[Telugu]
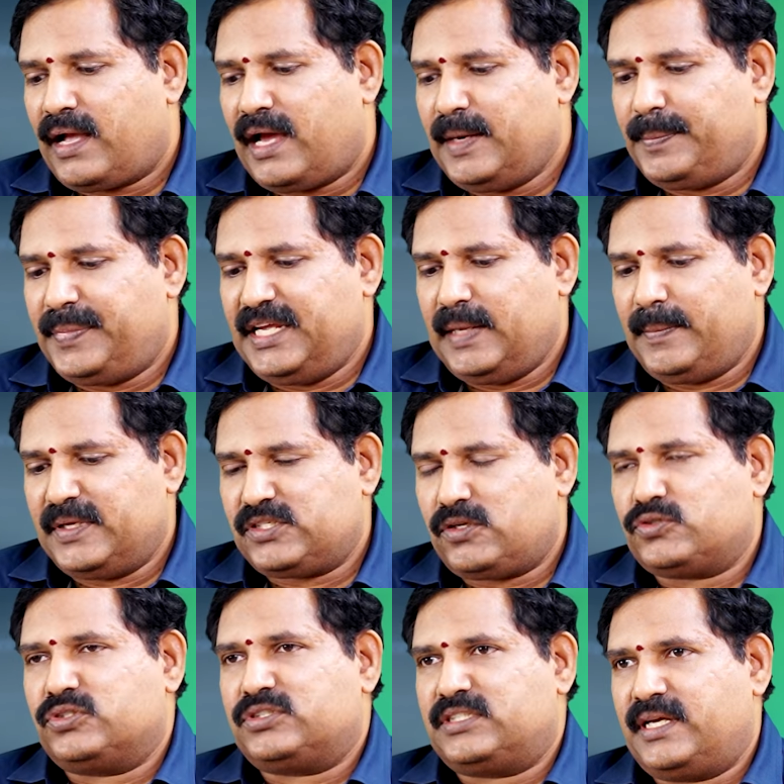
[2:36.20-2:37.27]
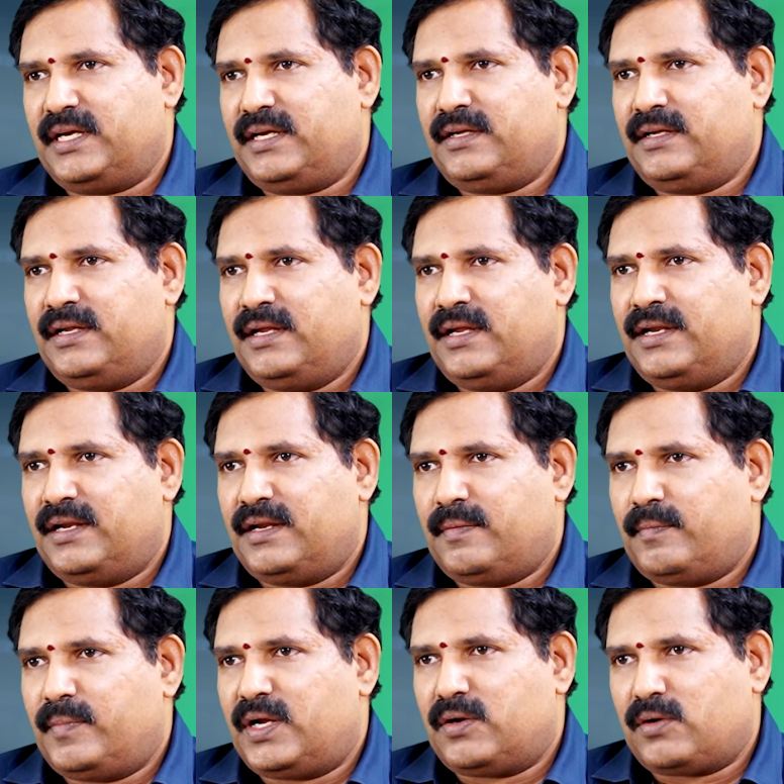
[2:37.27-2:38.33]
కానీ పిఎంఎస్లో చూస్తే
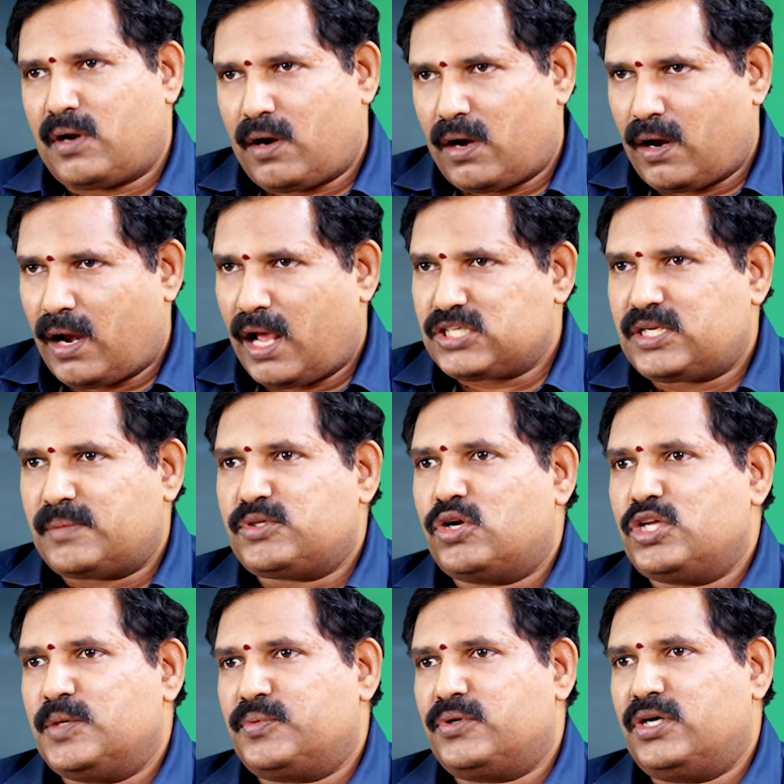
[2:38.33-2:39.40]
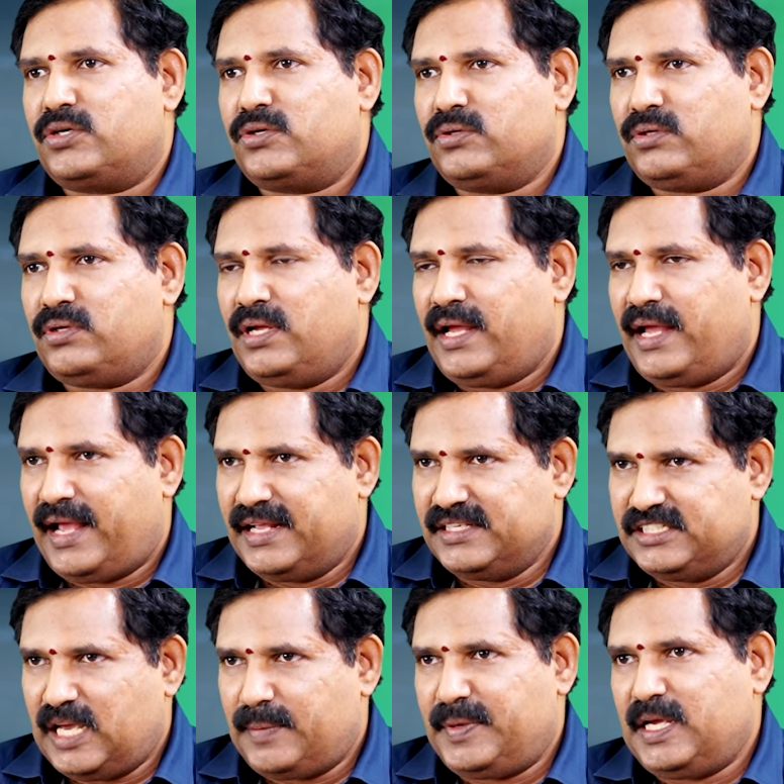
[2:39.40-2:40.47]
మనం లాస్ట్ ఎపిసోడ్లో చెప్పుకున్నట్టు
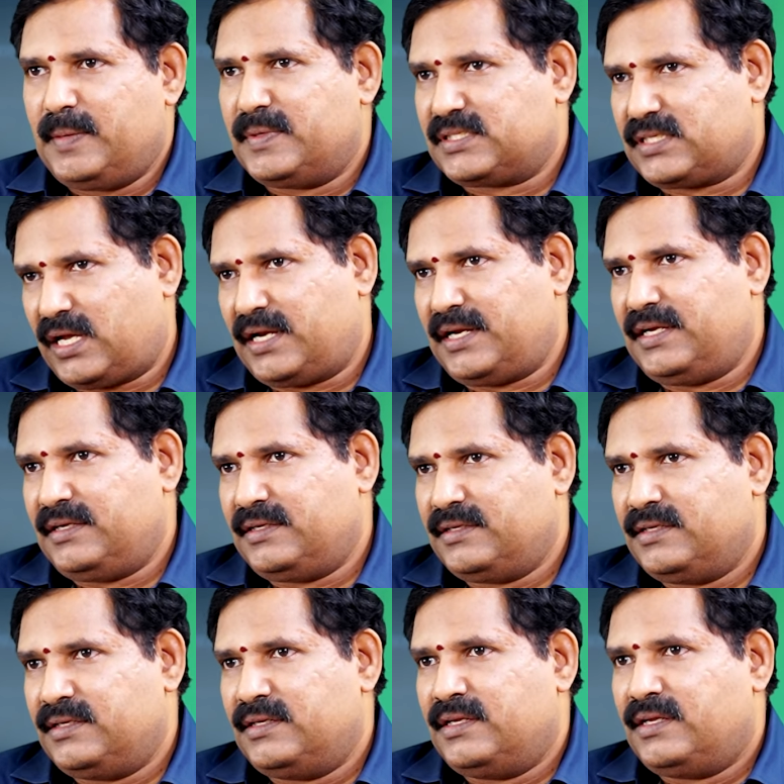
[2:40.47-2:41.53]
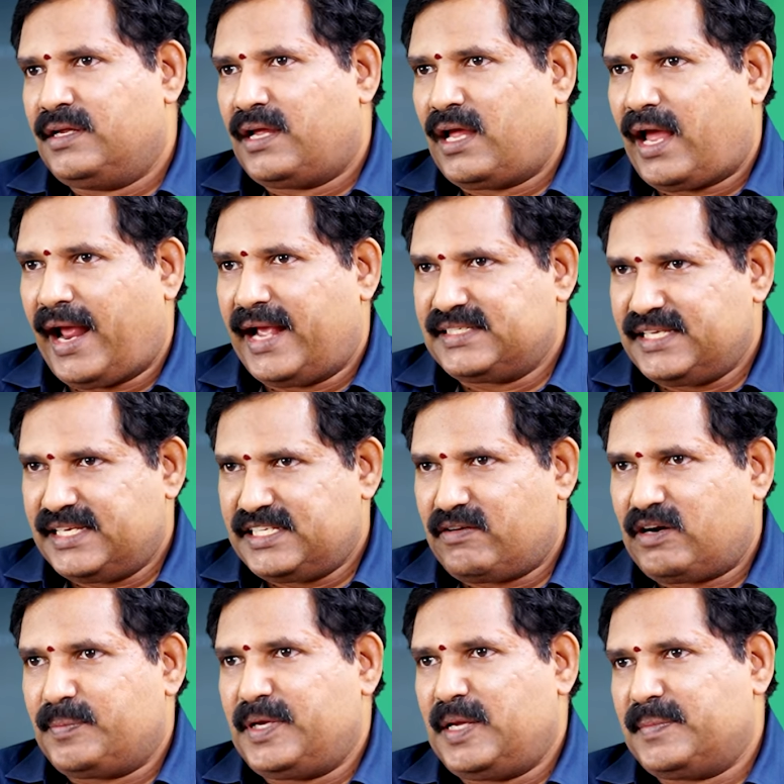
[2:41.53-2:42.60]
ఎన్జే పిఎంఎస్ కానీ ఐసిఐసి e
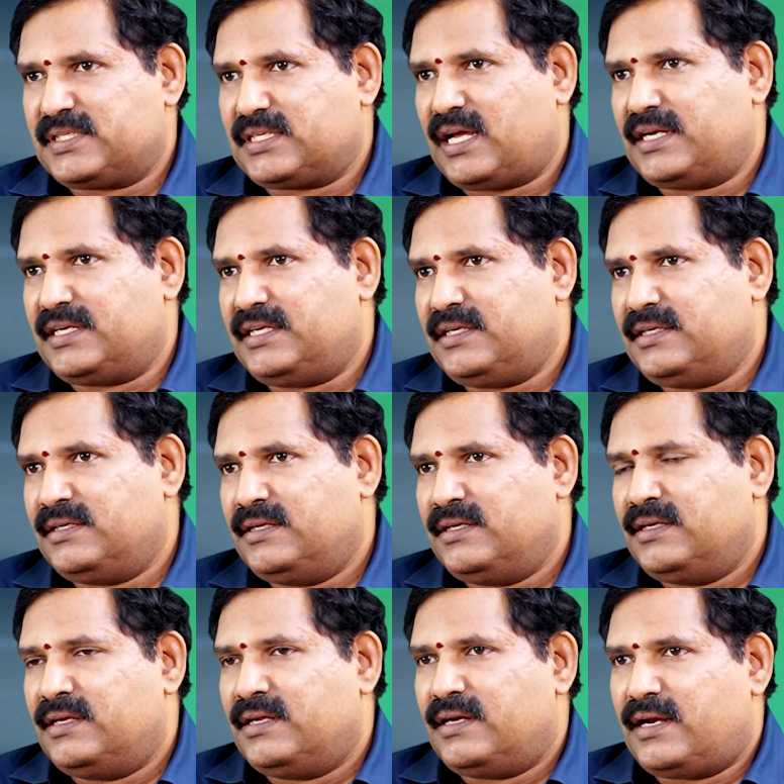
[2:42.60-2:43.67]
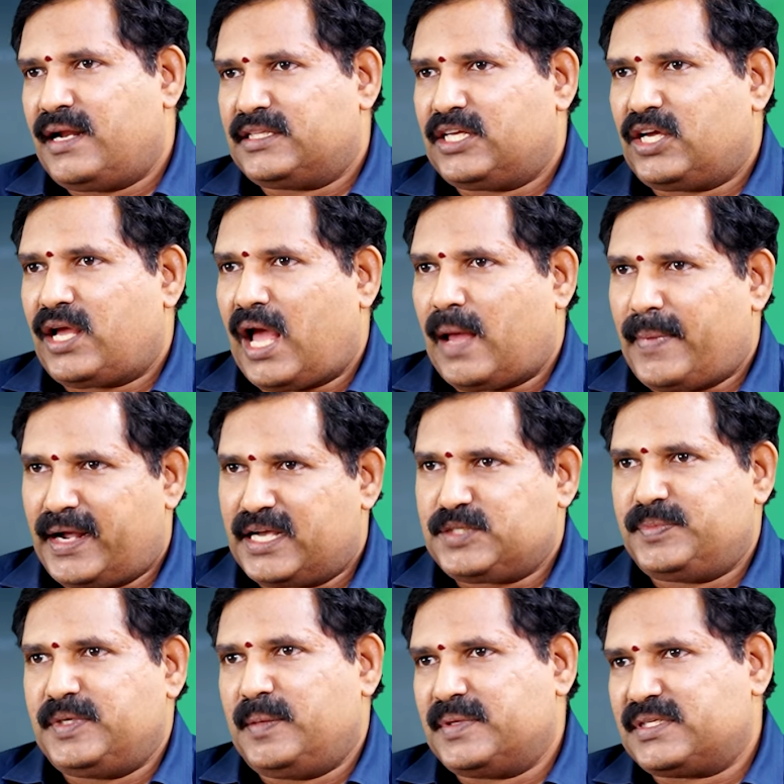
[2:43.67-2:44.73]
వాళ్ళ పిఎంఎస్ కానీ లేకపోతే అబాకస్
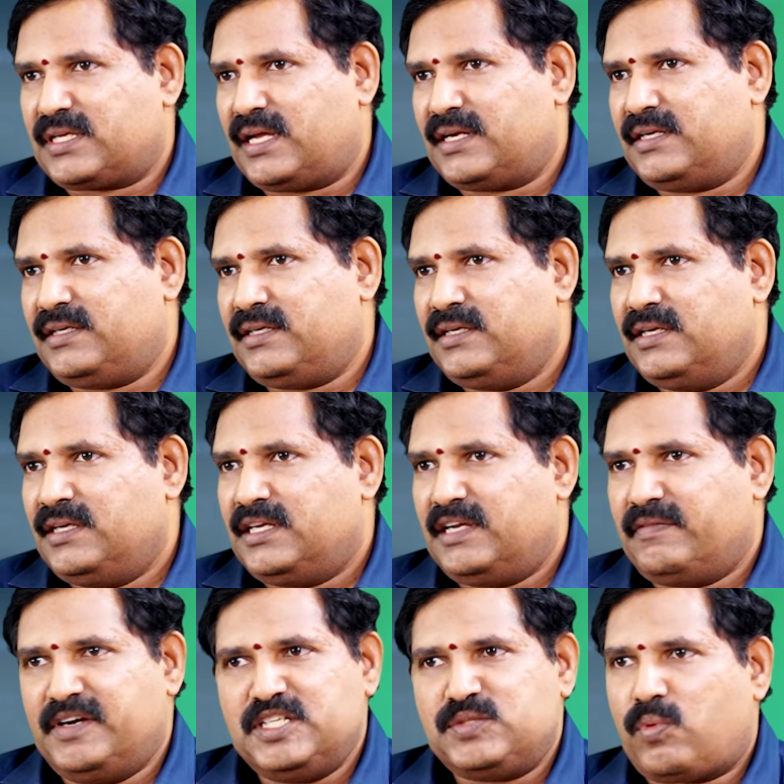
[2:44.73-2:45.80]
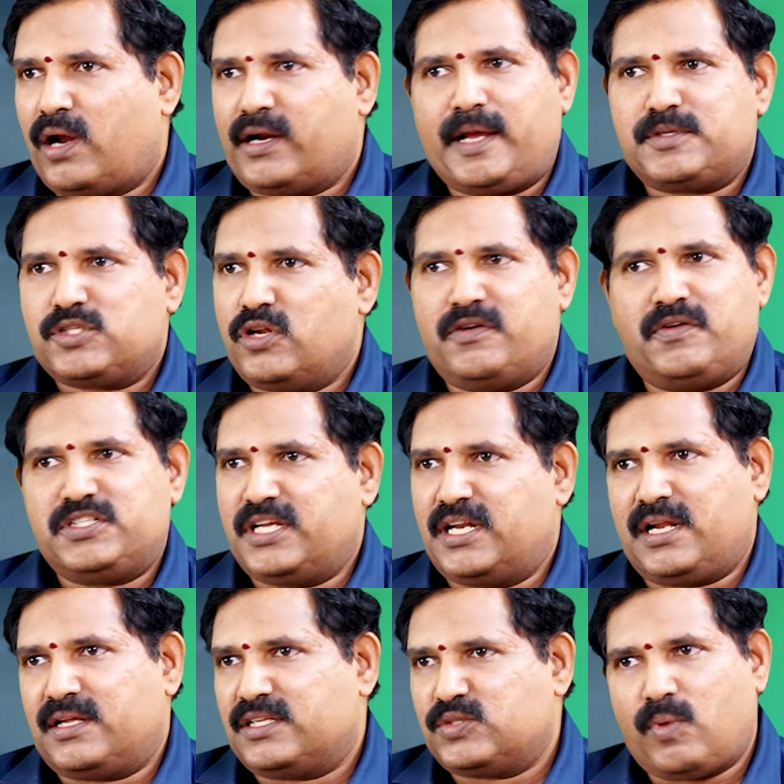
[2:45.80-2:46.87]
పిఎంఎస్ కానీ ఇవన్నీ స్మాల్ క్యాప్స్లో ఇన్వెస్ట్
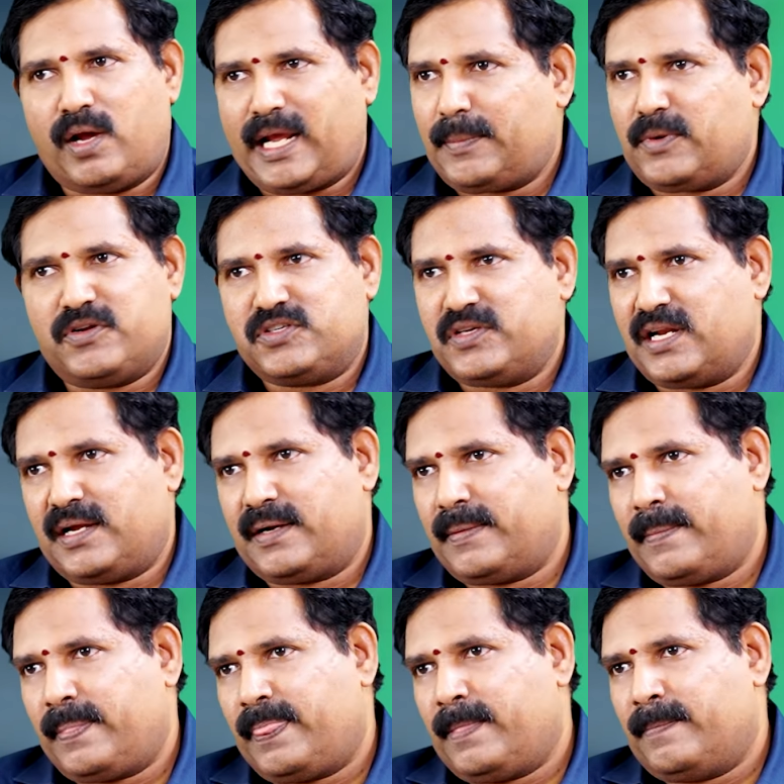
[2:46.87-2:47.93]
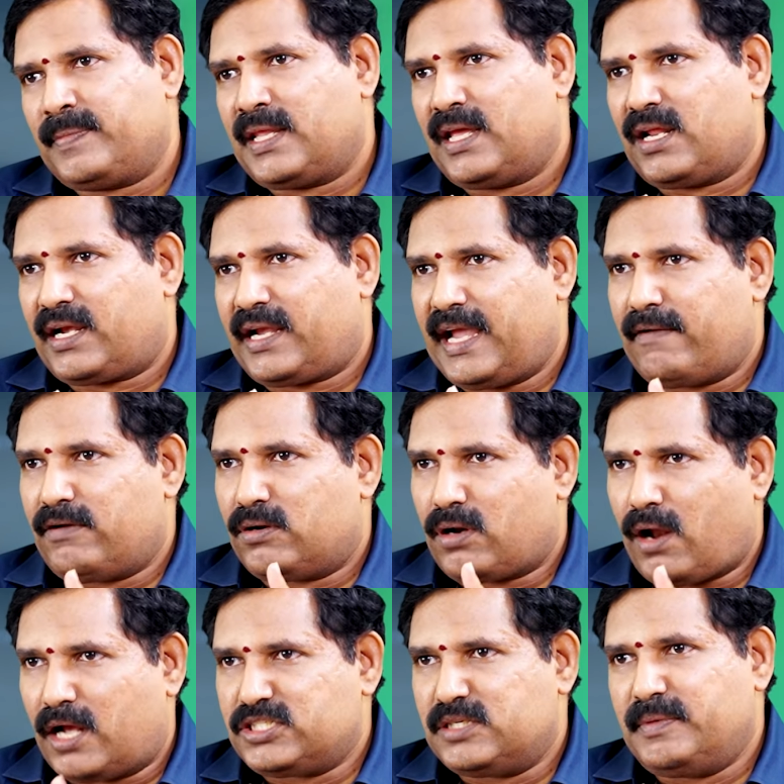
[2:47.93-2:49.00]
చేయాల స్మాల్ క్యాప్లో ఇన్వెస్ట్ చేయాల hmm. కేవలం
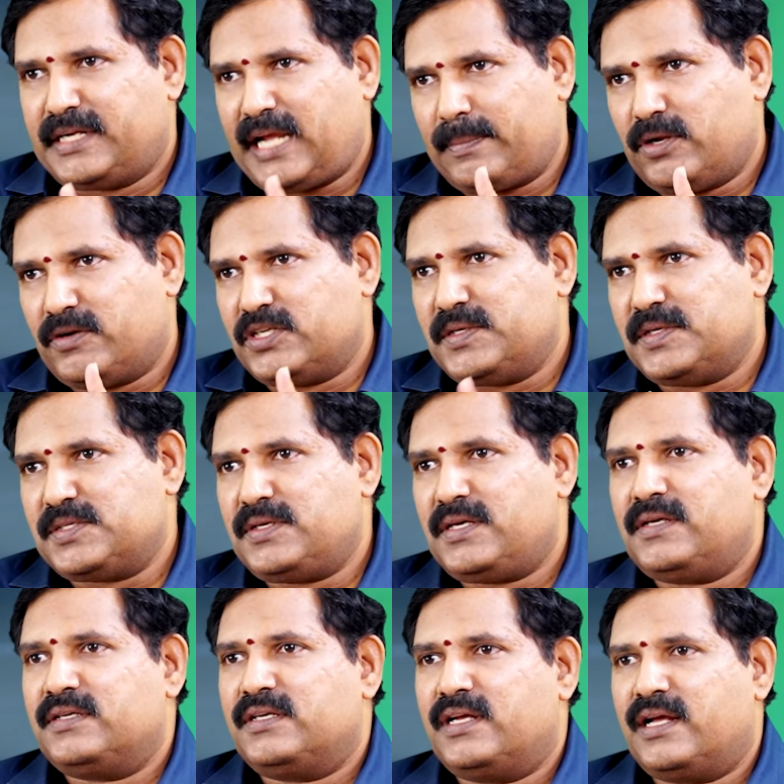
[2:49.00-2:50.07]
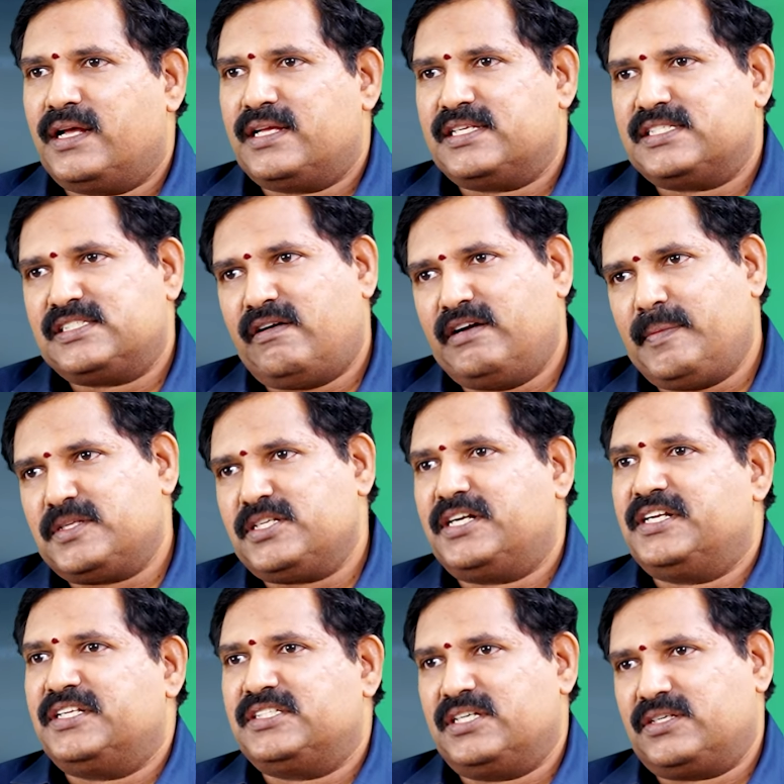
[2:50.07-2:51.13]
లార్జ్ అండ్ మిడ్ క్యాప్లో ఇన్వెస్ట్ చేసి సెవెంటీ పర్సెంట్
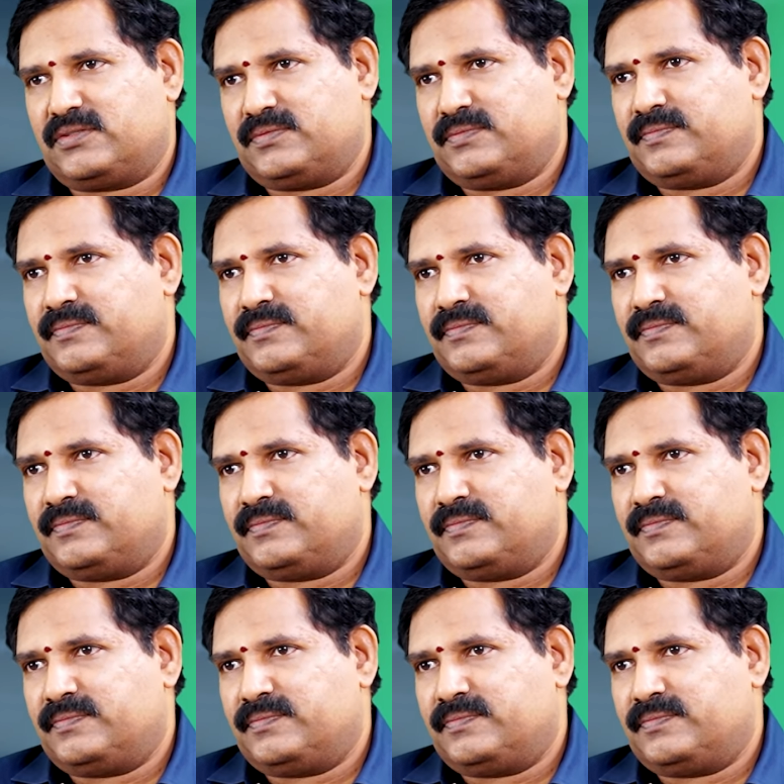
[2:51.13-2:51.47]
రిటర్న్ ఇచ్చారు